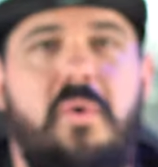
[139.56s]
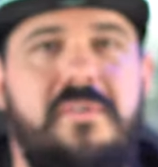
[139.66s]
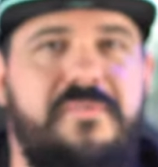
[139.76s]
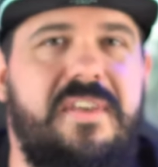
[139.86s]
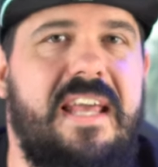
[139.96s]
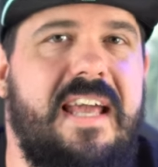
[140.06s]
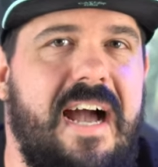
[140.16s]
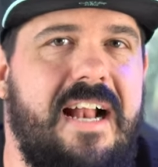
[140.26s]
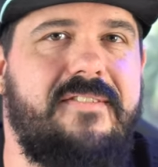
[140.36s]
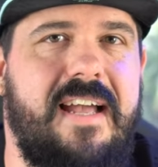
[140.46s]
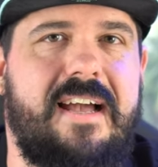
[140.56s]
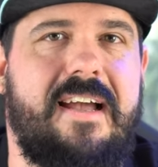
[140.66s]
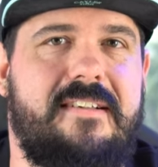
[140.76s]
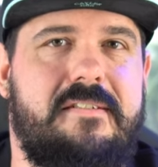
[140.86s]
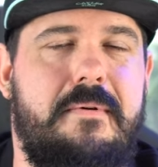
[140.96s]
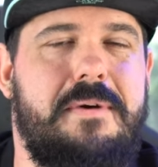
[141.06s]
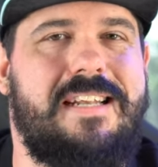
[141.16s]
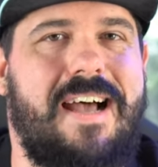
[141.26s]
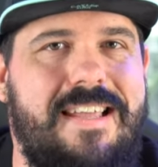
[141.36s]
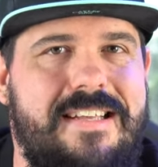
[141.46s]
Und wie geil wäre es, wenn man
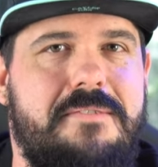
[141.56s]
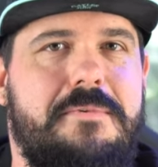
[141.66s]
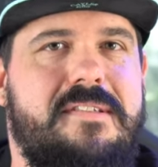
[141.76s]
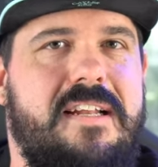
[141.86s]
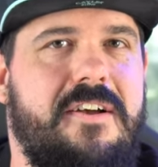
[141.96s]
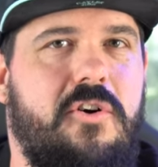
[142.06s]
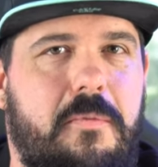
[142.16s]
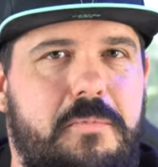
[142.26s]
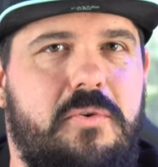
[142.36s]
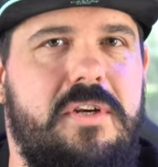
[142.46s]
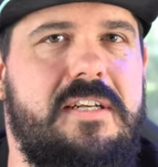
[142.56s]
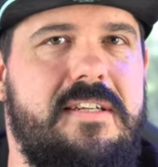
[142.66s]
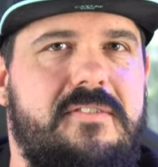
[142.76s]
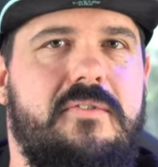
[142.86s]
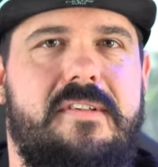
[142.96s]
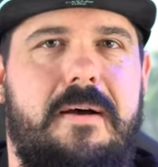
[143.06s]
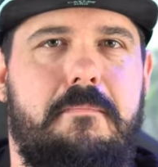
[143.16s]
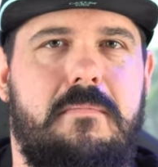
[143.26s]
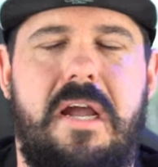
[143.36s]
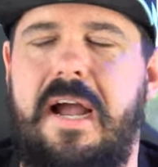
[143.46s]
da jetzt mit seiner Community
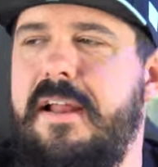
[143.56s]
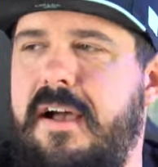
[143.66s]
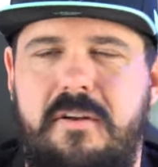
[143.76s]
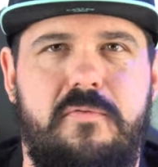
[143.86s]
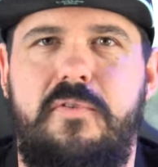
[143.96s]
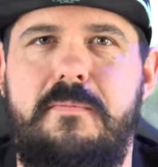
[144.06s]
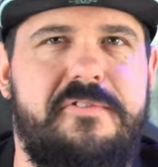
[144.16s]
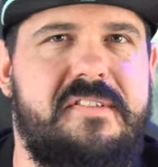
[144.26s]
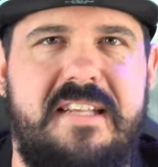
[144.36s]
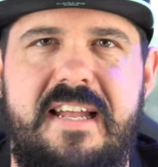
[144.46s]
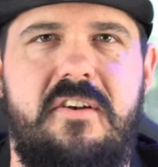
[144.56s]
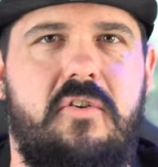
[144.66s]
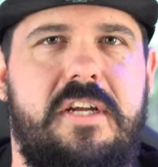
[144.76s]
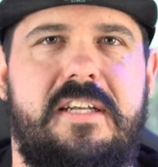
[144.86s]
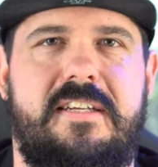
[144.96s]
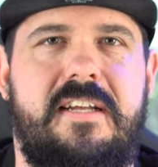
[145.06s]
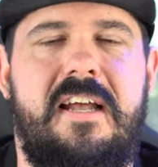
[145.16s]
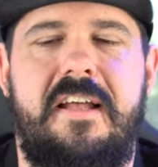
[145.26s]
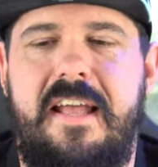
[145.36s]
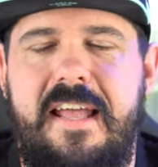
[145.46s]
zusammen, keine Ahnung, 15 Leute,
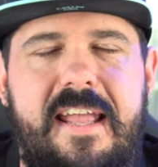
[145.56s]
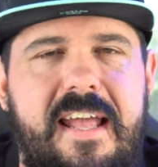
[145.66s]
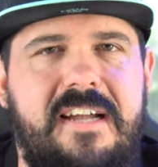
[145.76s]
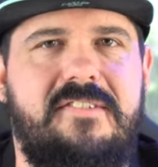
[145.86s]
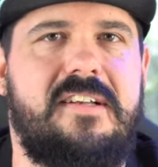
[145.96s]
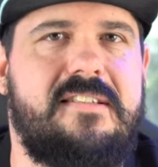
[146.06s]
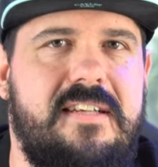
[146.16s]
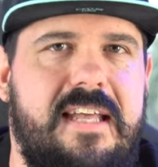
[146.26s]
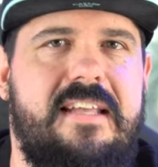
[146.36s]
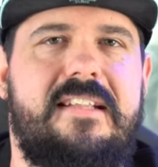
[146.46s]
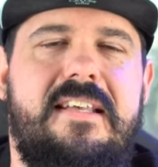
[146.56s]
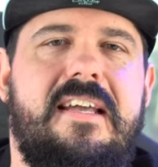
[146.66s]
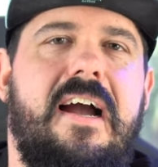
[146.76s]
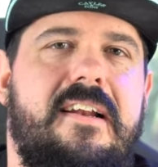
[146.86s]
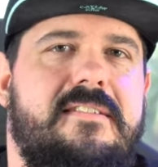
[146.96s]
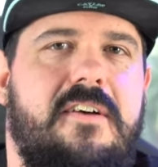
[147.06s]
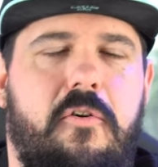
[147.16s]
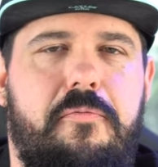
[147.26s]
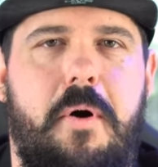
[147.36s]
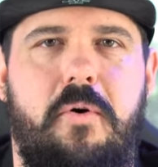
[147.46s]
irgendwas richtig Geiles
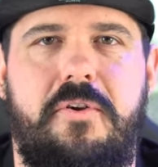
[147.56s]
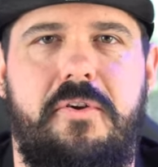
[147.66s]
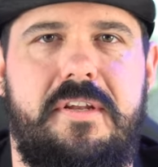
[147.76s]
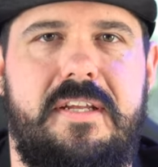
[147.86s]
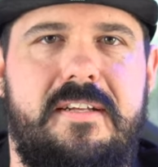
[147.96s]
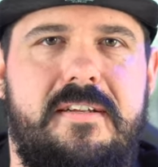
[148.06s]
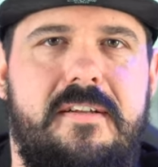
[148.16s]
aufbauen könnte.